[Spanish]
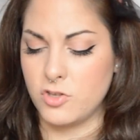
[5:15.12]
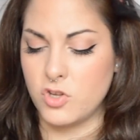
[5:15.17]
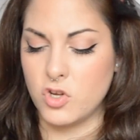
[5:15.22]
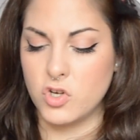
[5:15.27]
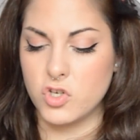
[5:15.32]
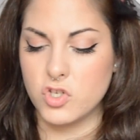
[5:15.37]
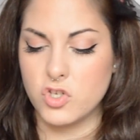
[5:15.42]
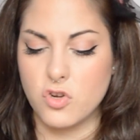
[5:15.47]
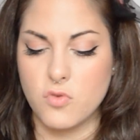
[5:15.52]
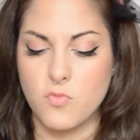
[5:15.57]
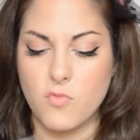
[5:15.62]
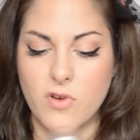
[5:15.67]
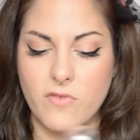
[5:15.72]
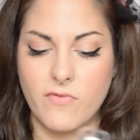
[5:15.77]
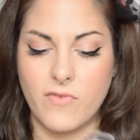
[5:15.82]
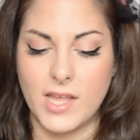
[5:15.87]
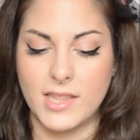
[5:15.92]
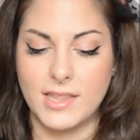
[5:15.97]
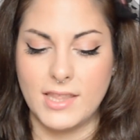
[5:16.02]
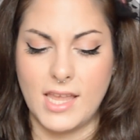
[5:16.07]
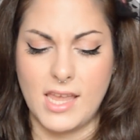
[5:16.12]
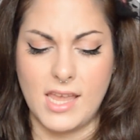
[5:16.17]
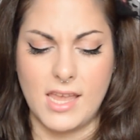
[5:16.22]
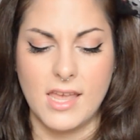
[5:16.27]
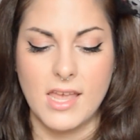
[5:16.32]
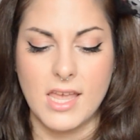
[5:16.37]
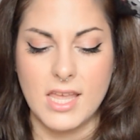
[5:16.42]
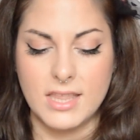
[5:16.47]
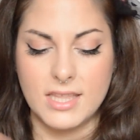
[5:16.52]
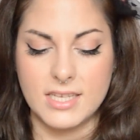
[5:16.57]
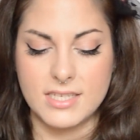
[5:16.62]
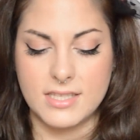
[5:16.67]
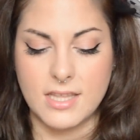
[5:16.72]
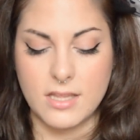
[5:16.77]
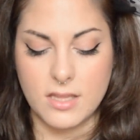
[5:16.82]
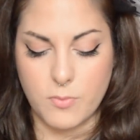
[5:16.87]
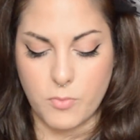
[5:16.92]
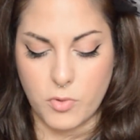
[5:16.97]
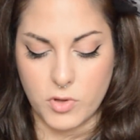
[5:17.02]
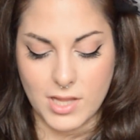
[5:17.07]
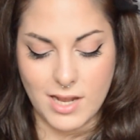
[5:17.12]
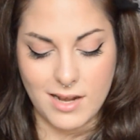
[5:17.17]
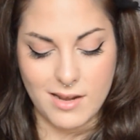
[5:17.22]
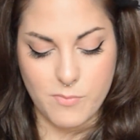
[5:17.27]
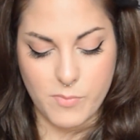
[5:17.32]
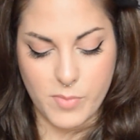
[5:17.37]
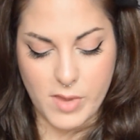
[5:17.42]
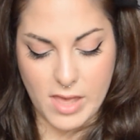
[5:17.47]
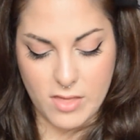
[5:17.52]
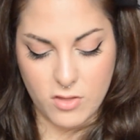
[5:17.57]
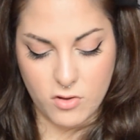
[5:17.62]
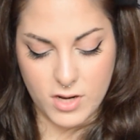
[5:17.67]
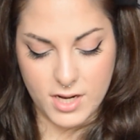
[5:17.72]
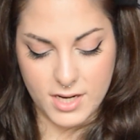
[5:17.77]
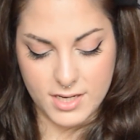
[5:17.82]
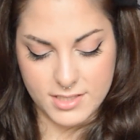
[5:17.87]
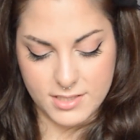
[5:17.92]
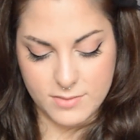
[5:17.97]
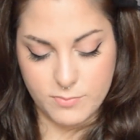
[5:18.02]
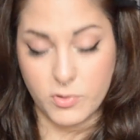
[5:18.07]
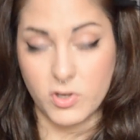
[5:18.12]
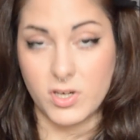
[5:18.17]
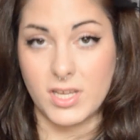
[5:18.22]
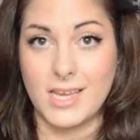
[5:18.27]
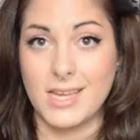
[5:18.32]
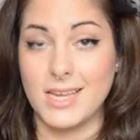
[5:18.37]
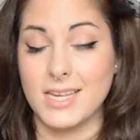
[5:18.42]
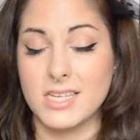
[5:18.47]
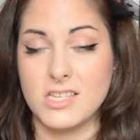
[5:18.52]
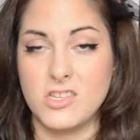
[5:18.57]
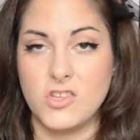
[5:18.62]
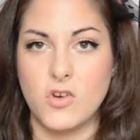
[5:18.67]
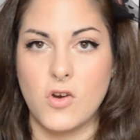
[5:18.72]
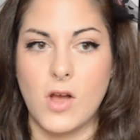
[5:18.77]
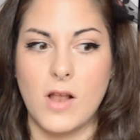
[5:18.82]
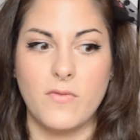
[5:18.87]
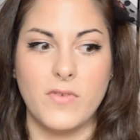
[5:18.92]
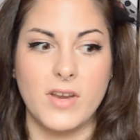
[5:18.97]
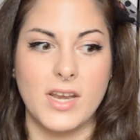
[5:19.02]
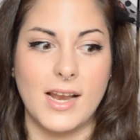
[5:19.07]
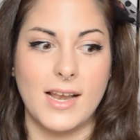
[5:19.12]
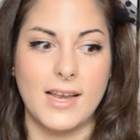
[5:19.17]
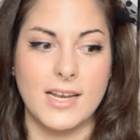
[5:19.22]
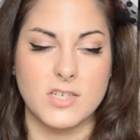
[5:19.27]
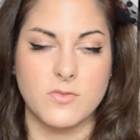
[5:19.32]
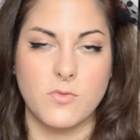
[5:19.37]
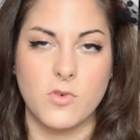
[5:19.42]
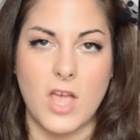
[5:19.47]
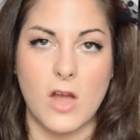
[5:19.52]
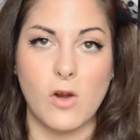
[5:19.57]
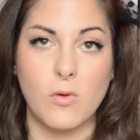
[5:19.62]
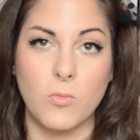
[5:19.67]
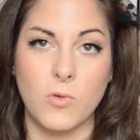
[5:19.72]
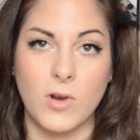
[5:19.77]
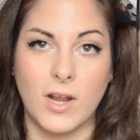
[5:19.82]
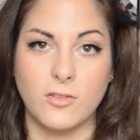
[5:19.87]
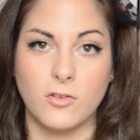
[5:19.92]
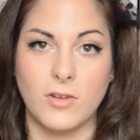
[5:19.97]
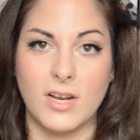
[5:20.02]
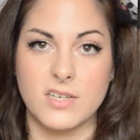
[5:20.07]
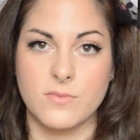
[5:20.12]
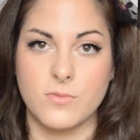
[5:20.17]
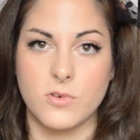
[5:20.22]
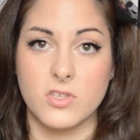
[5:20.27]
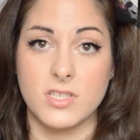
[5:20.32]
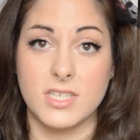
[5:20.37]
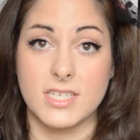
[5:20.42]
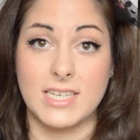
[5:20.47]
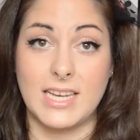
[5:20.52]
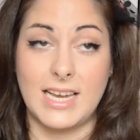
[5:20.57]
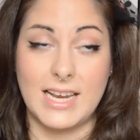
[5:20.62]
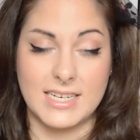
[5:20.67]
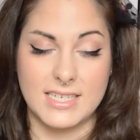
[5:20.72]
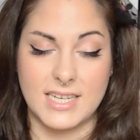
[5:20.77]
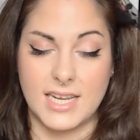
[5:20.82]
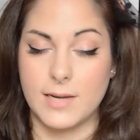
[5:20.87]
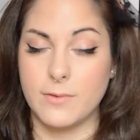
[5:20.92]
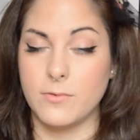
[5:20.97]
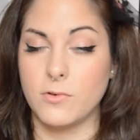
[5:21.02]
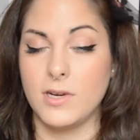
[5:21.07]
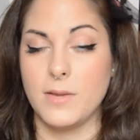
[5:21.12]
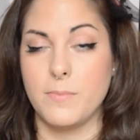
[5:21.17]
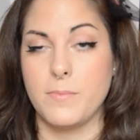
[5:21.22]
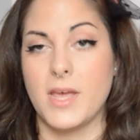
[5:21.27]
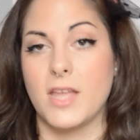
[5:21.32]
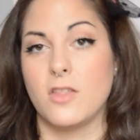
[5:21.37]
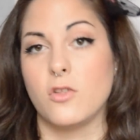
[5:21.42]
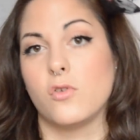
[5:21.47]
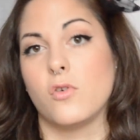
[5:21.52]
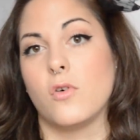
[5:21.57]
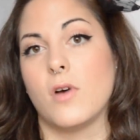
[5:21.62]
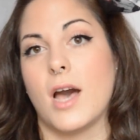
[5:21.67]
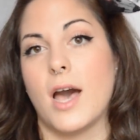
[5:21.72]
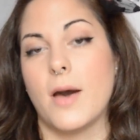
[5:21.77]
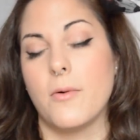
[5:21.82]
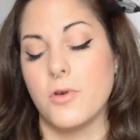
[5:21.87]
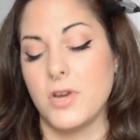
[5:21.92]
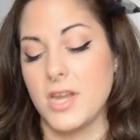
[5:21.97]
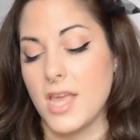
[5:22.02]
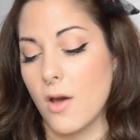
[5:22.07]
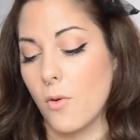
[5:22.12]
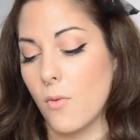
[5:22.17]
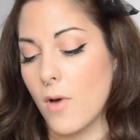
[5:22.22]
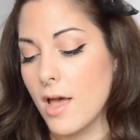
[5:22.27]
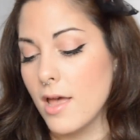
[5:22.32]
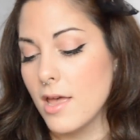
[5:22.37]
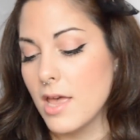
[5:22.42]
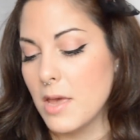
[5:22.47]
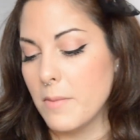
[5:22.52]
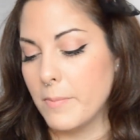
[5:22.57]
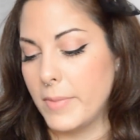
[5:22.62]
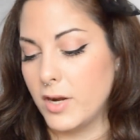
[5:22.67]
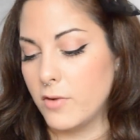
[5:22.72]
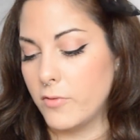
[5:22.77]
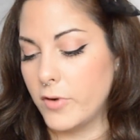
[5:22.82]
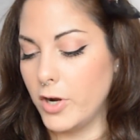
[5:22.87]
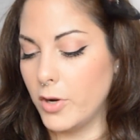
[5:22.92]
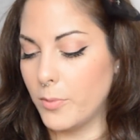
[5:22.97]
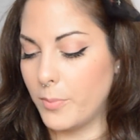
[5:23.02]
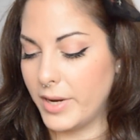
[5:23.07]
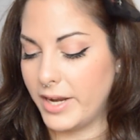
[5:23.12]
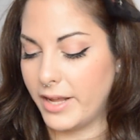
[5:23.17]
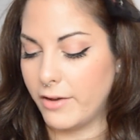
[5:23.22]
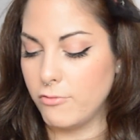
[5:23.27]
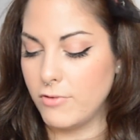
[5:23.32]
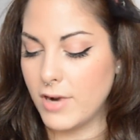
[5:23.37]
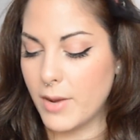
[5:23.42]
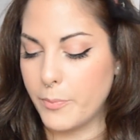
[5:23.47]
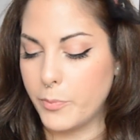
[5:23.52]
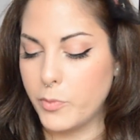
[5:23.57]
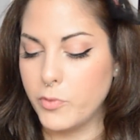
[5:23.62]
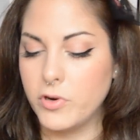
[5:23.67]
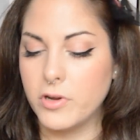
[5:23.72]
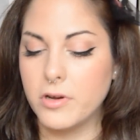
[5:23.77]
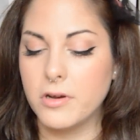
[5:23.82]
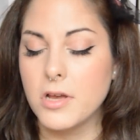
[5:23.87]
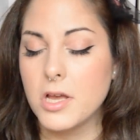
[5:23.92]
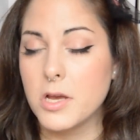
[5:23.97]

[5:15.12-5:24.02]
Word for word: Yo no soy muy fan de, de este tipo de limpiadores porque yo al final las voy acumulando las brochas y las acabo limpiando con jabón y agua, pero bueno, para un apuro